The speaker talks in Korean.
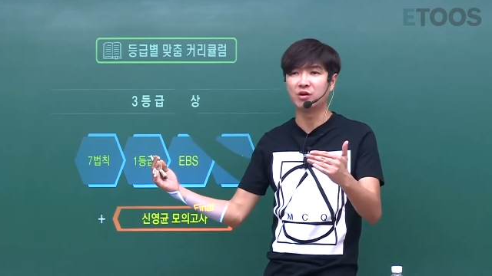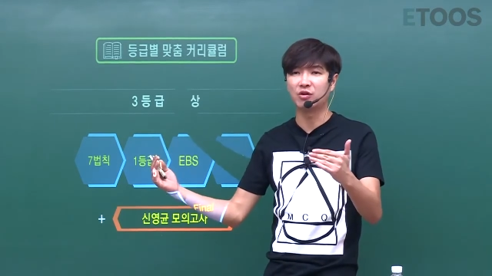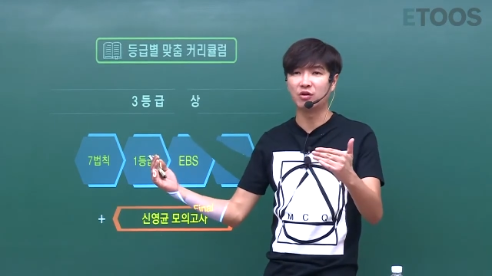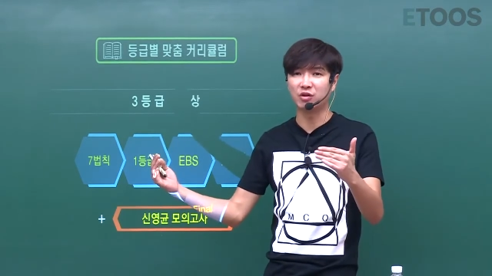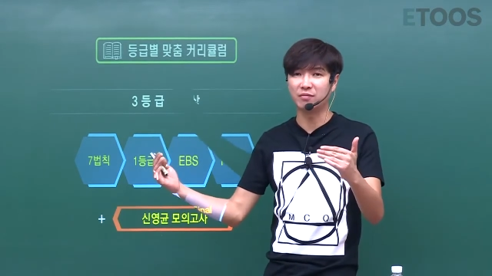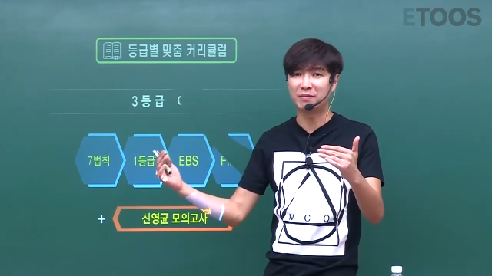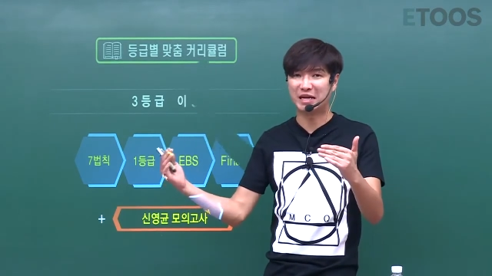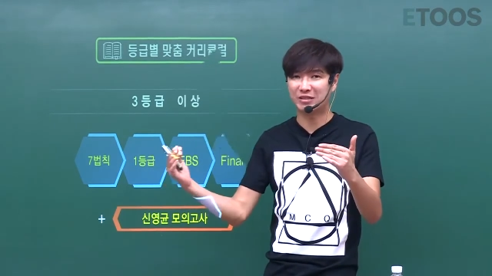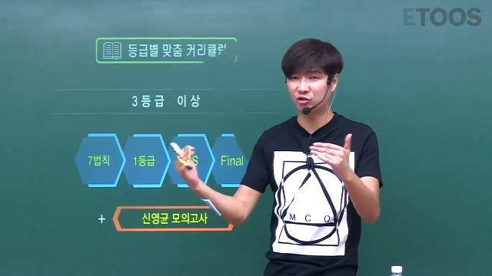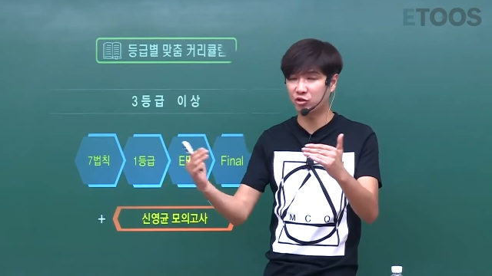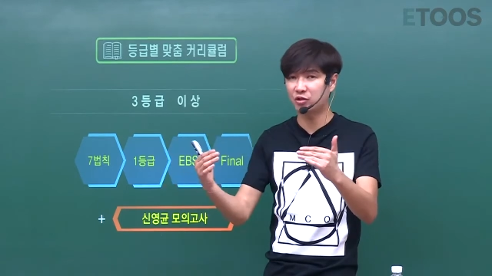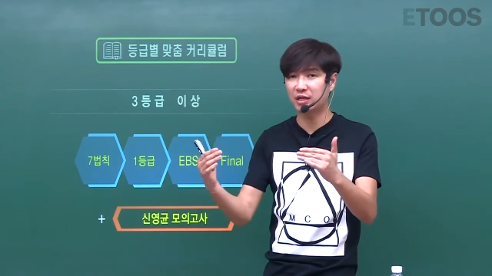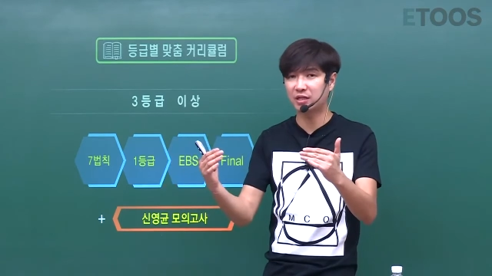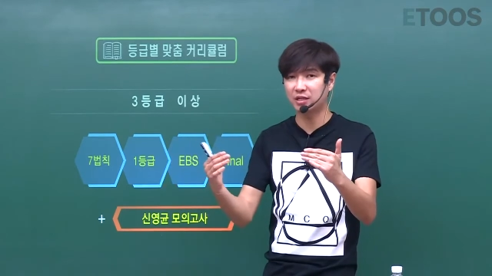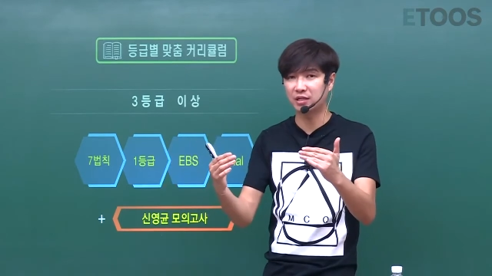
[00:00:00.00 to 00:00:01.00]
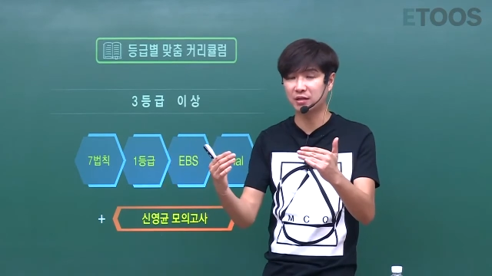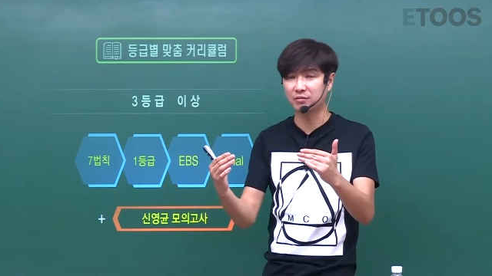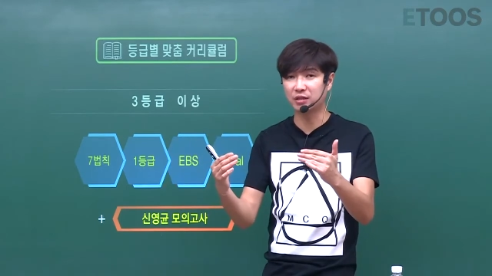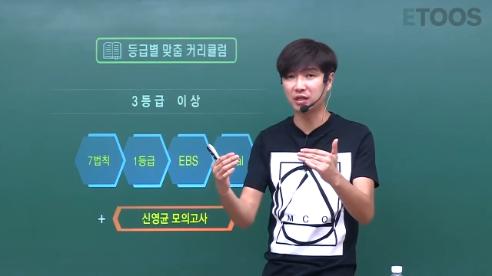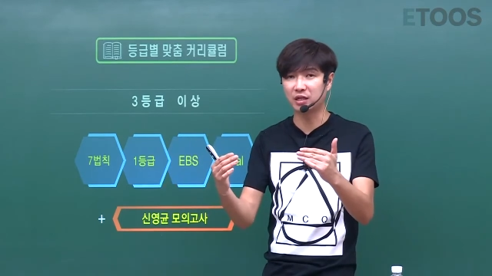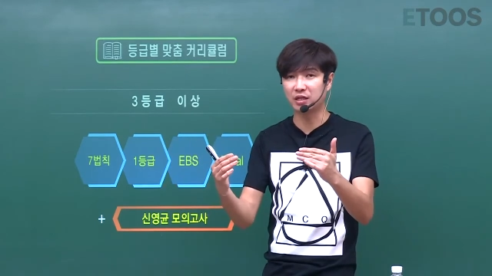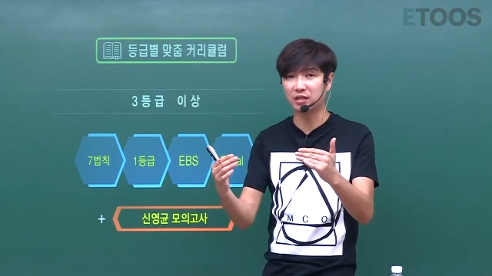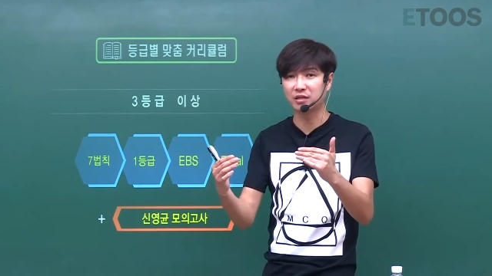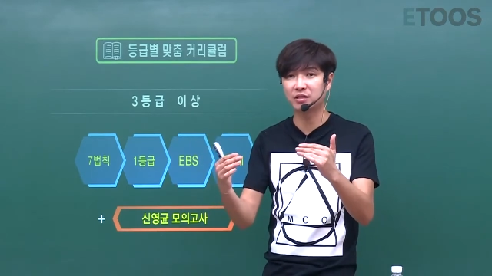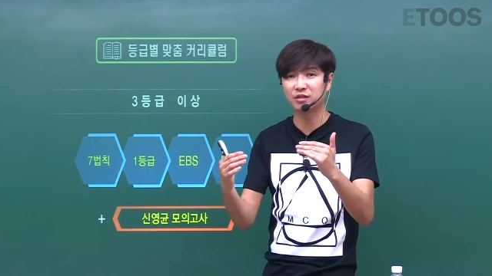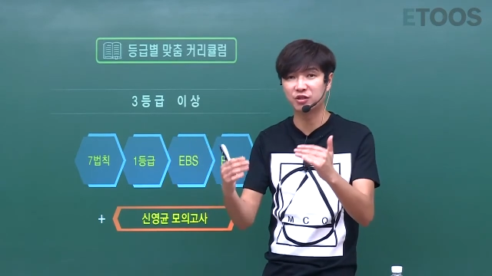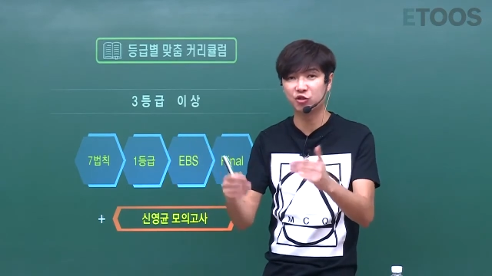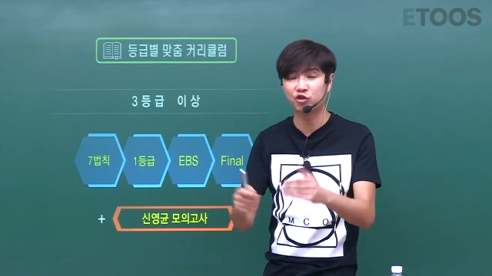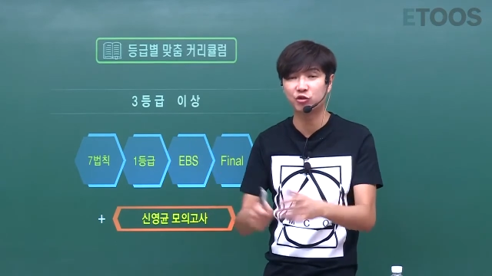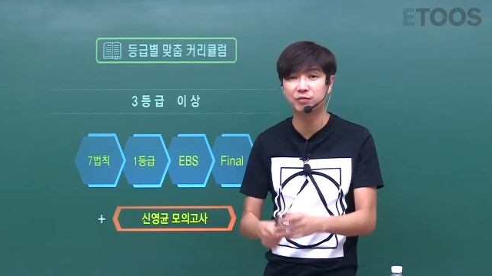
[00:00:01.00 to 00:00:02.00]
거의 맞춰놨기 때문에
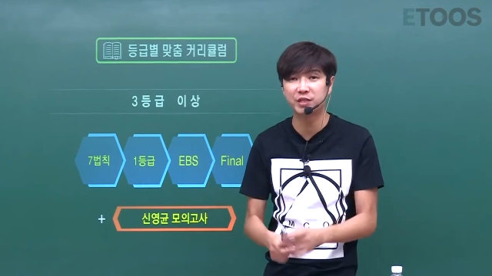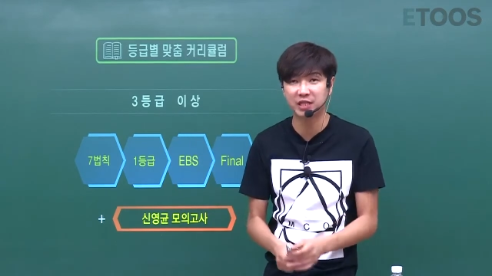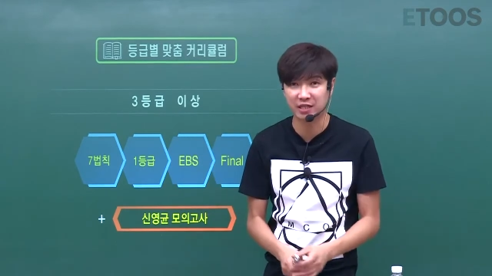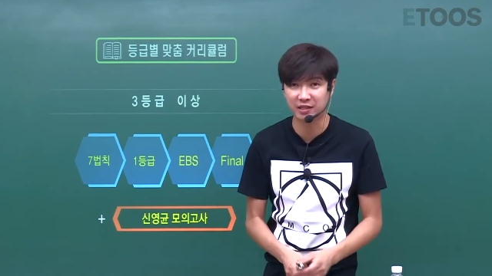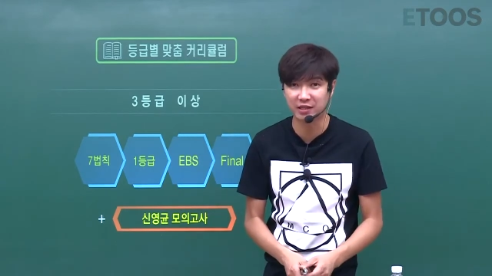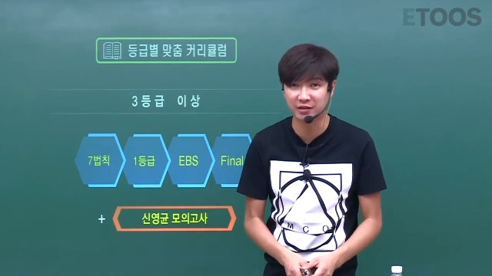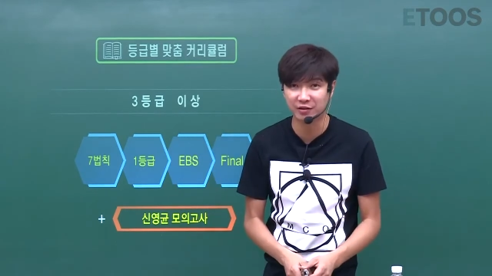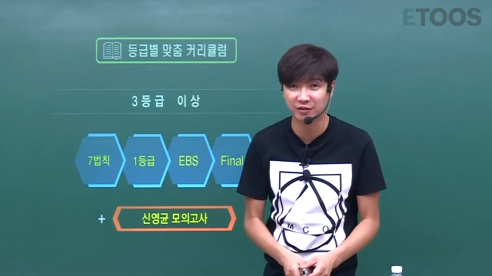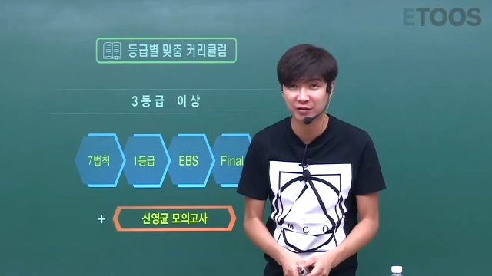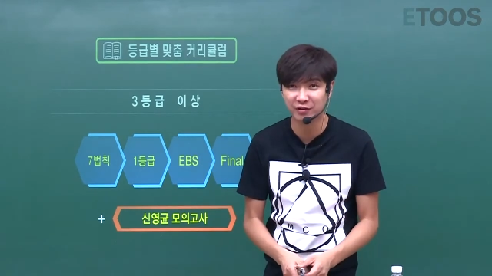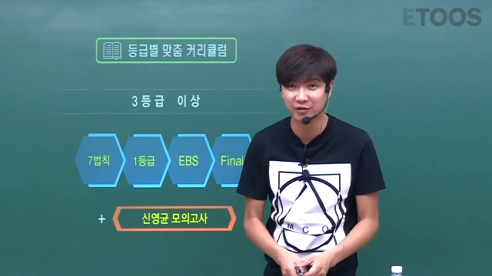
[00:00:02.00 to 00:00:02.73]
그렇게 쉽지 않아요.